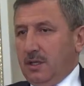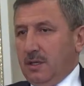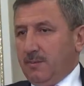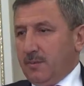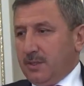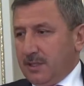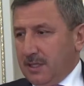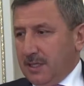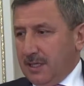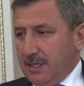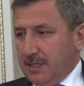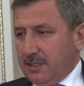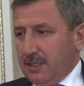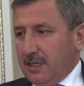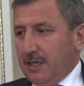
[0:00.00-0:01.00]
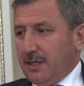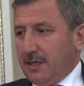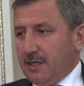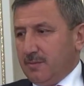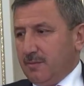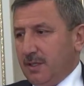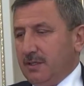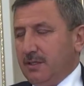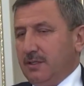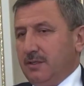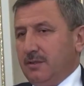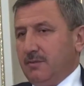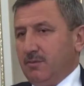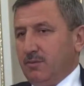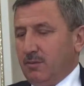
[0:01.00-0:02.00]
Hepimizin gayesi halka hizmet,
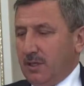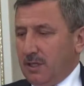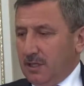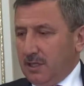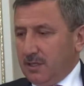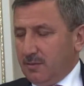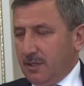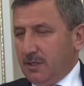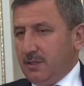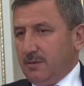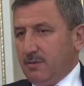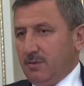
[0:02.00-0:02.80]
millete hizmet.